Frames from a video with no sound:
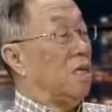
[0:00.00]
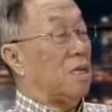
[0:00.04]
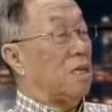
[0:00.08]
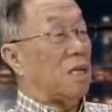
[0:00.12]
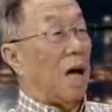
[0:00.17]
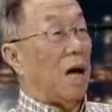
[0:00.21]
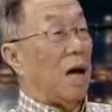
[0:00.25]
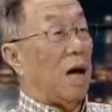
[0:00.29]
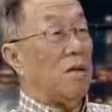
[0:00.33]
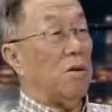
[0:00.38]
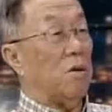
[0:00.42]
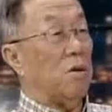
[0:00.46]

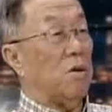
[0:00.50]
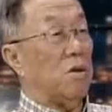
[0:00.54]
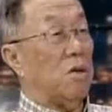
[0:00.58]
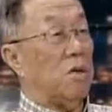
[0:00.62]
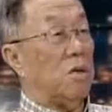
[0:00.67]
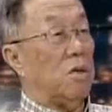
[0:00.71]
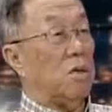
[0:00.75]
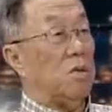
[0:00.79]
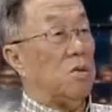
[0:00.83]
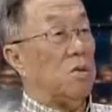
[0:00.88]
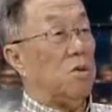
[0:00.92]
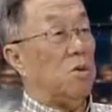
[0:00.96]
能达
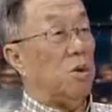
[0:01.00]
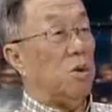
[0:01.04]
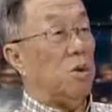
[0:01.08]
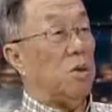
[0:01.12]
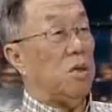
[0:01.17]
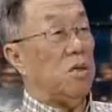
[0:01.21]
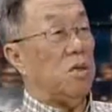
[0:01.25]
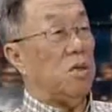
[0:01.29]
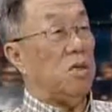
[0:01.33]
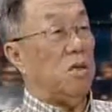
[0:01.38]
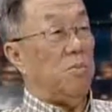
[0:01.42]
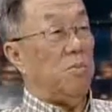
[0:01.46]
到
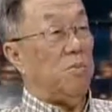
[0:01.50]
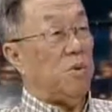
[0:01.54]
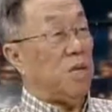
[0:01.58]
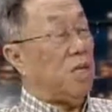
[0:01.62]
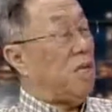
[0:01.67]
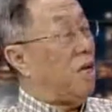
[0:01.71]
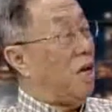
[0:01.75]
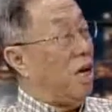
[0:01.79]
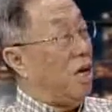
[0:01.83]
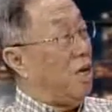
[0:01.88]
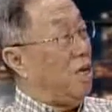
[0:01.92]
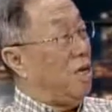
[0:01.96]
做的
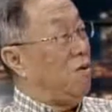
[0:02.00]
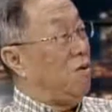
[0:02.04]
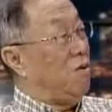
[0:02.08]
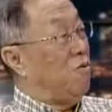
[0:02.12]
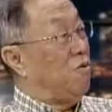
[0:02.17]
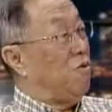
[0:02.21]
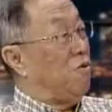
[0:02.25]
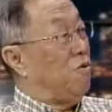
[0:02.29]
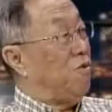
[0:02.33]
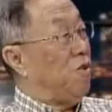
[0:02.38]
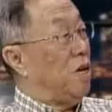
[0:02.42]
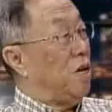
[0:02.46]
这么
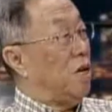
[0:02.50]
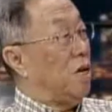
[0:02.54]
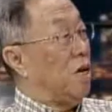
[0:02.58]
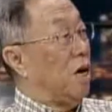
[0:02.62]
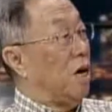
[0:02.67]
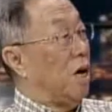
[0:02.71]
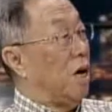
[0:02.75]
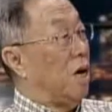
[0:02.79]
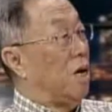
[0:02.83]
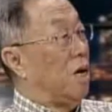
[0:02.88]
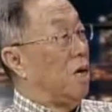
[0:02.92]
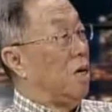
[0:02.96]
天衣无
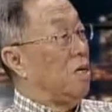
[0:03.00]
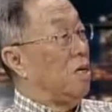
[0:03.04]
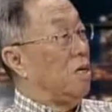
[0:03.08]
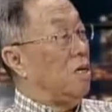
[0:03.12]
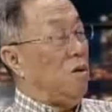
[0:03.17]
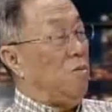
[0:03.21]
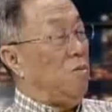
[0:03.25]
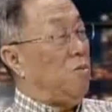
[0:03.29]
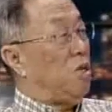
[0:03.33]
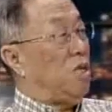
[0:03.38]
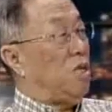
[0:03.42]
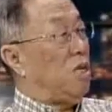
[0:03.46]
缝啊，
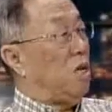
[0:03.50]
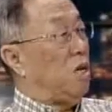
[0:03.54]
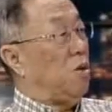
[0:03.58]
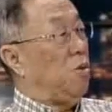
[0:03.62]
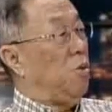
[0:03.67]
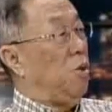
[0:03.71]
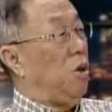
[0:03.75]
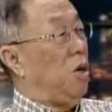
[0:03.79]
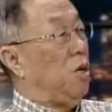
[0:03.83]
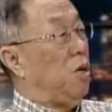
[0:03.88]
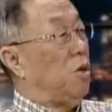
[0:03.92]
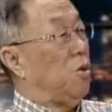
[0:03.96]
这么
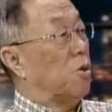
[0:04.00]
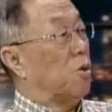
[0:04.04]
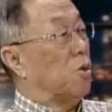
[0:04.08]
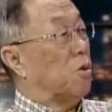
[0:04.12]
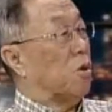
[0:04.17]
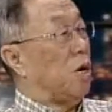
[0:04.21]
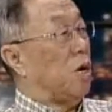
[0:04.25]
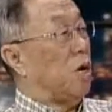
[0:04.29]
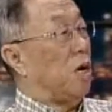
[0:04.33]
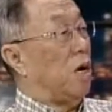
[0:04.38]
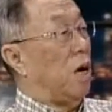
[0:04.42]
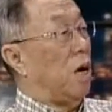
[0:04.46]
行云
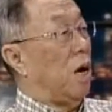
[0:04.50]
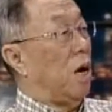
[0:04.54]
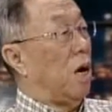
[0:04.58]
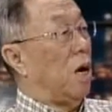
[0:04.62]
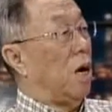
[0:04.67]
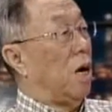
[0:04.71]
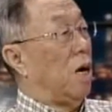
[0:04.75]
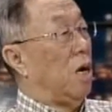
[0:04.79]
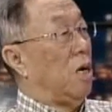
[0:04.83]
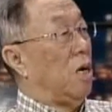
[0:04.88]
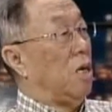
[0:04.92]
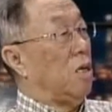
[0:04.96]
流水
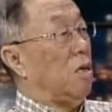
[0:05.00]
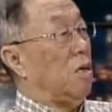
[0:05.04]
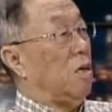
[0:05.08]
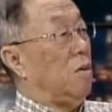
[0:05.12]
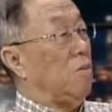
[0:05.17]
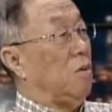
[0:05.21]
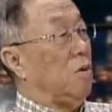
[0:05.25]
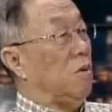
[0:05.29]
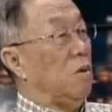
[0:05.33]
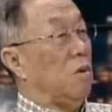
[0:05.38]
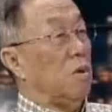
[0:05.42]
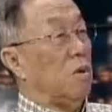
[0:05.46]
啊。
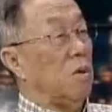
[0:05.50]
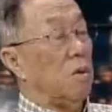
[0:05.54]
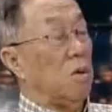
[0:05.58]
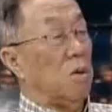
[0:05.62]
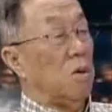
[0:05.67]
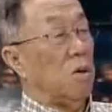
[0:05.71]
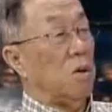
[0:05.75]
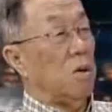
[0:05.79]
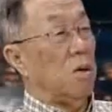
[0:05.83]
那是我